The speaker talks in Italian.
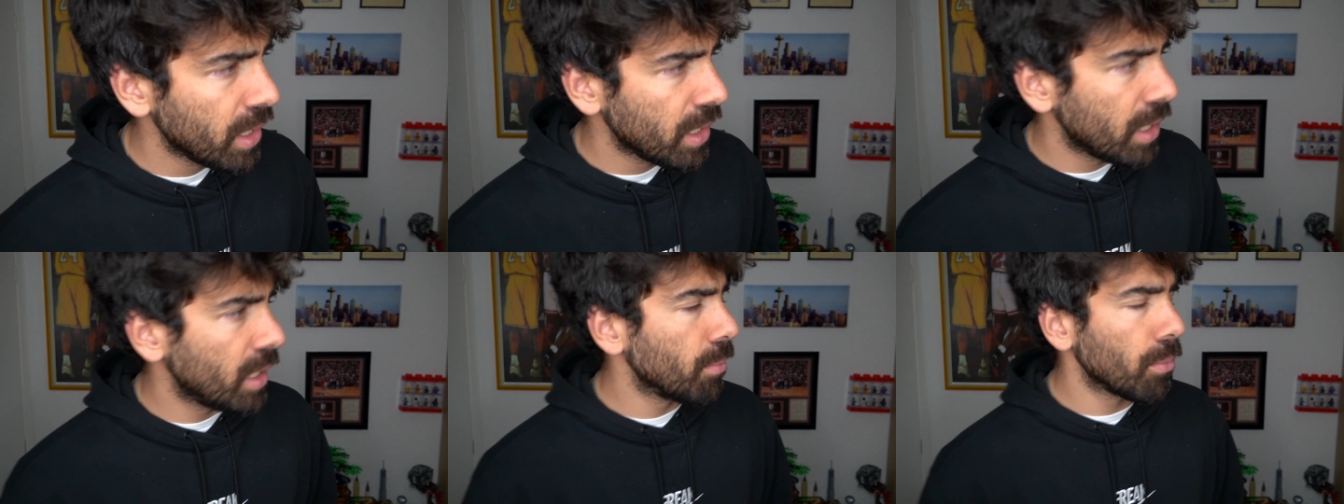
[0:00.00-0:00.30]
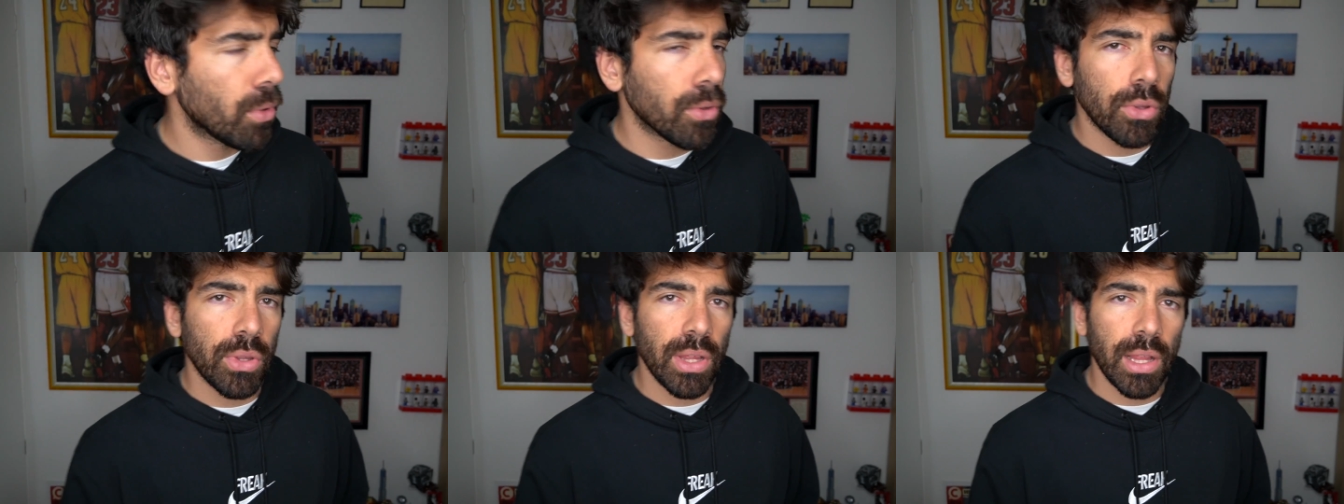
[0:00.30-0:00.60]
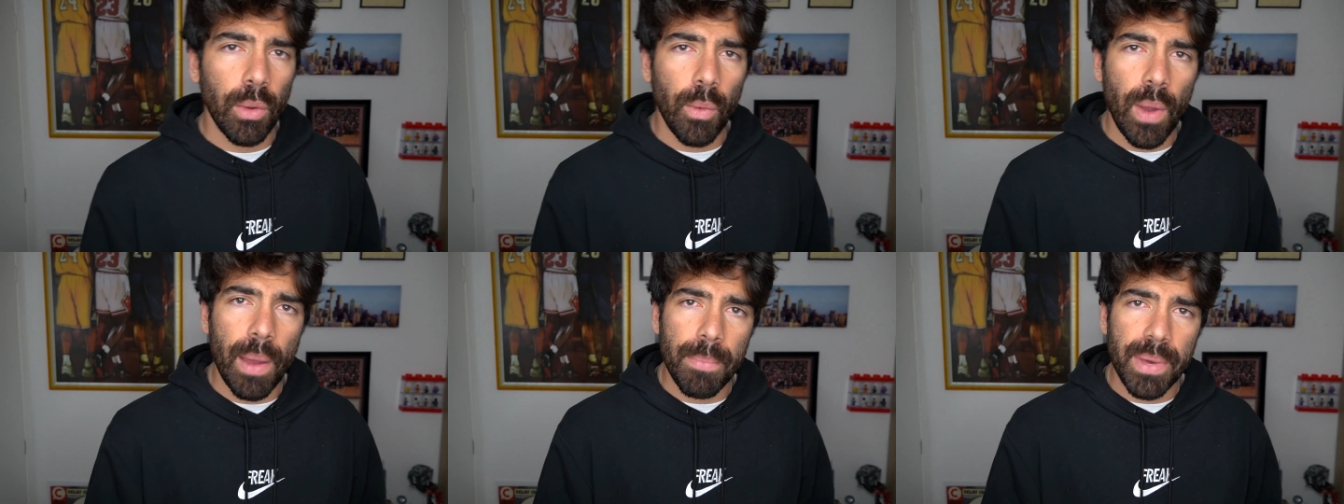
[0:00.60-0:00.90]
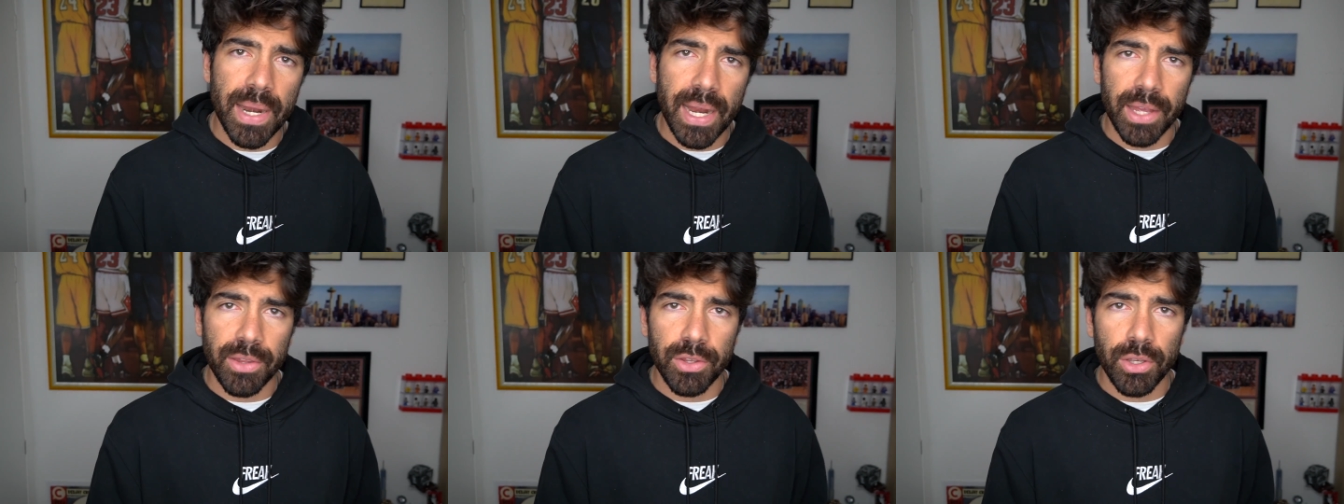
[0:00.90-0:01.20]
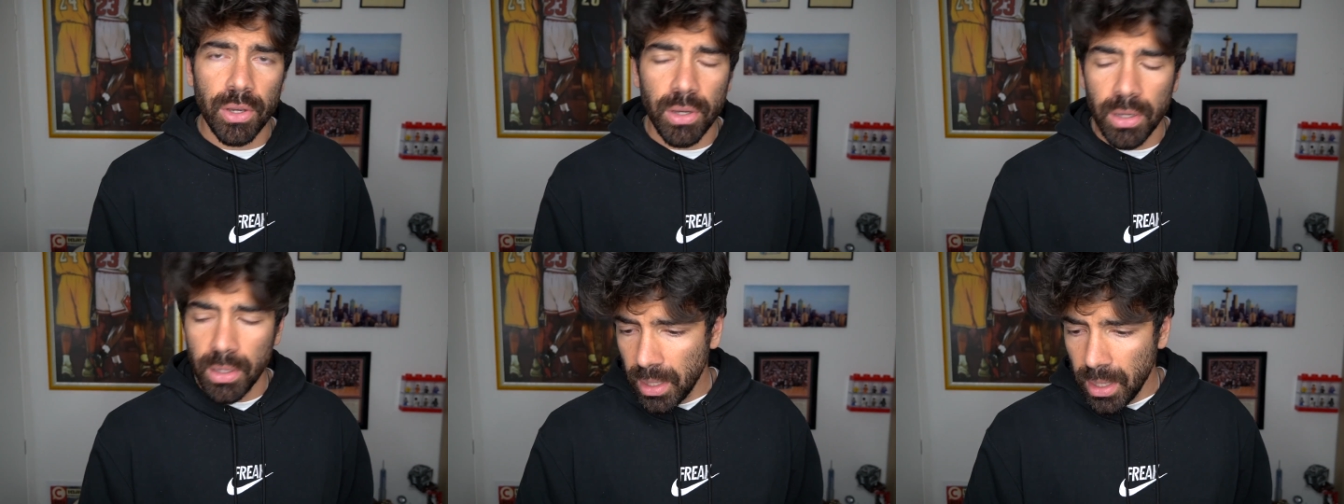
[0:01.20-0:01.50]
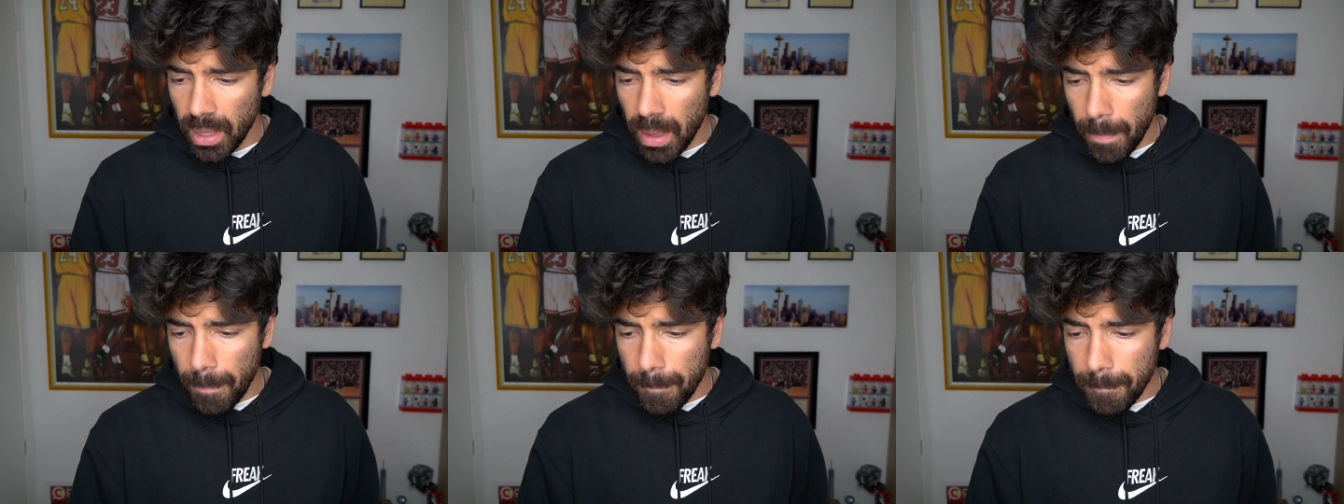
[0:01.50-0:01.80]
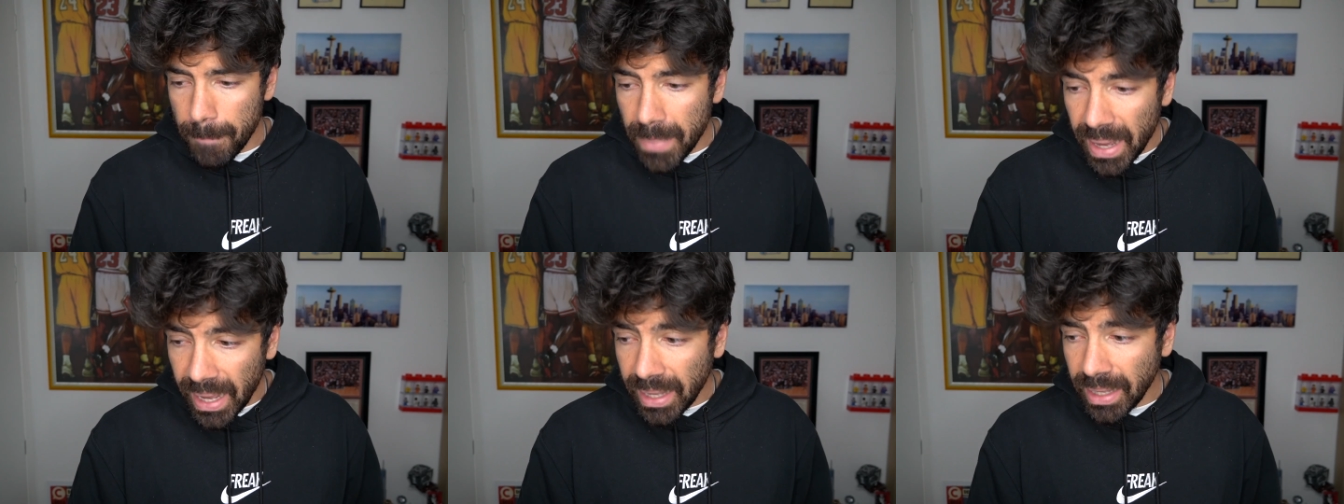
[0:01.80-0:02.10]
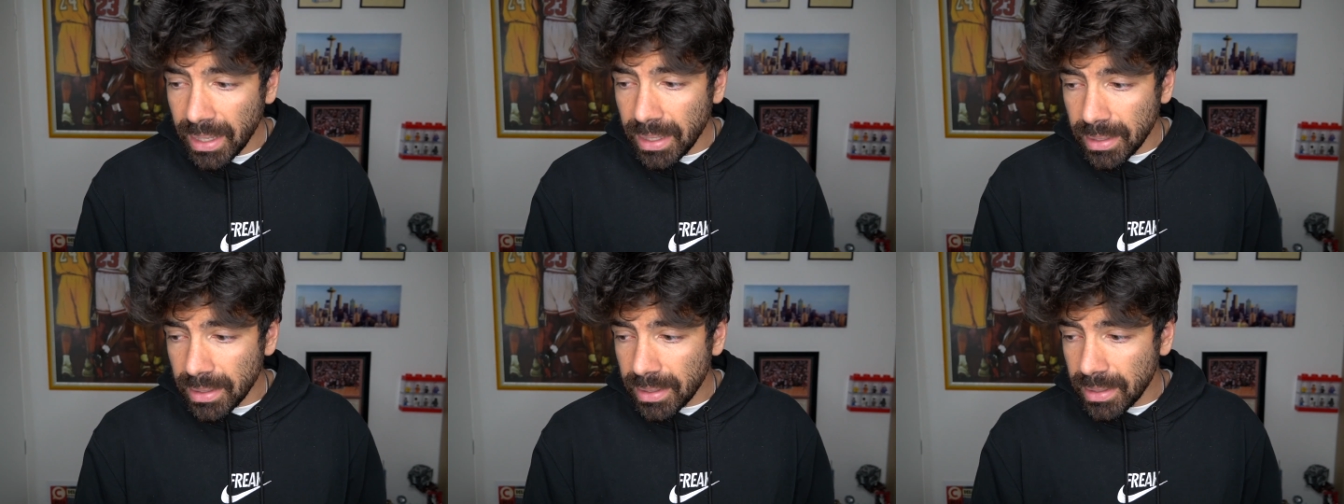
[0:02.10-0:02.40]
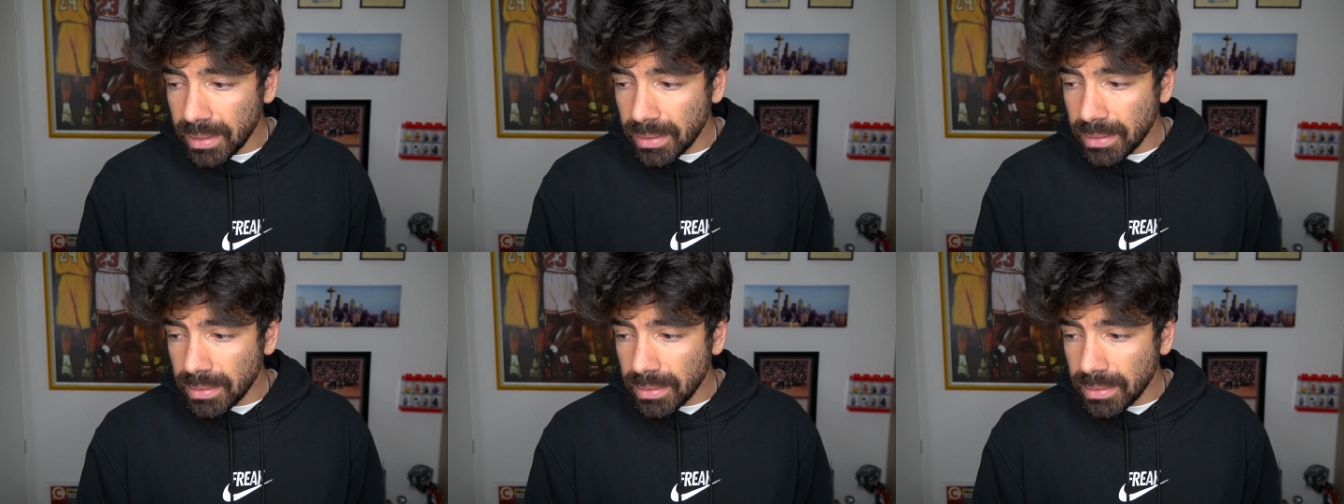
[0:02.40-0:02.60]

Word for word: il mondo delle web radio, ma